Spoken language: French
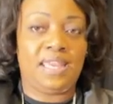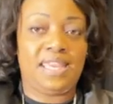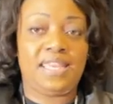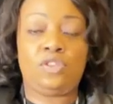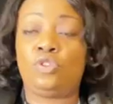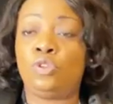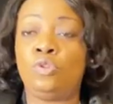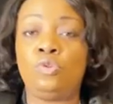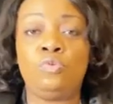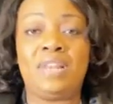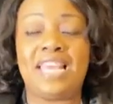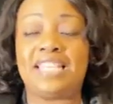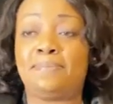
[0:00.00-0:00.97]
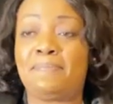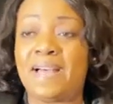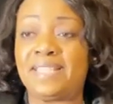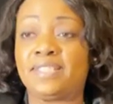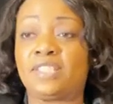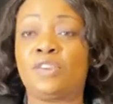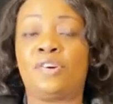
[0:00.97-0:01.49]
Et Dieu ne nous laisse pas
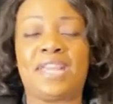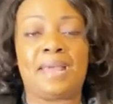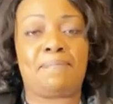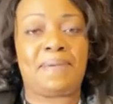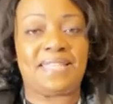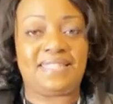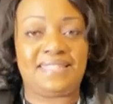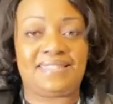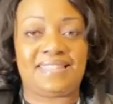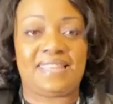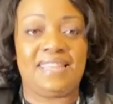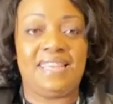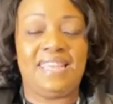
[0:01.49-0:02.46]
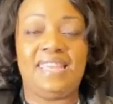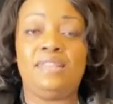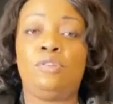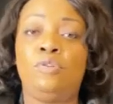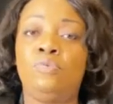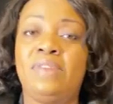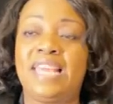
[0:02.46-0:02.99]
sans capacité. Il
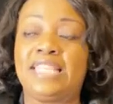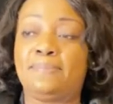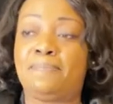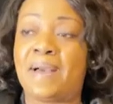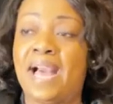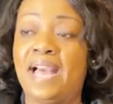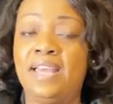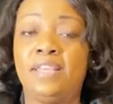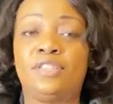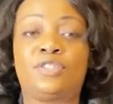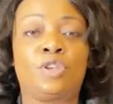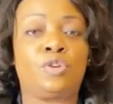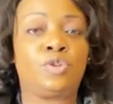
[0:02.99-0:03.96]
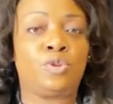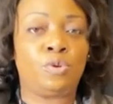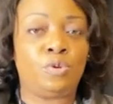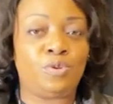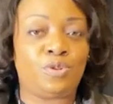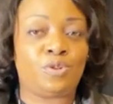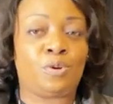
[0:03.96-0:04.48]
ne nous laisse pas sans
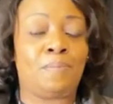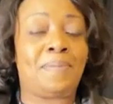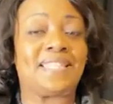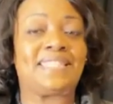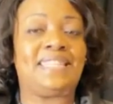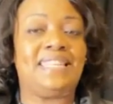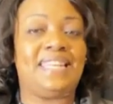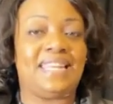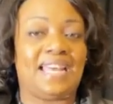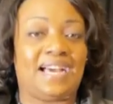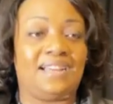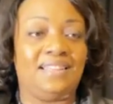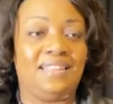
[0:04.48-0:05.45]
solution parce qu'il est là.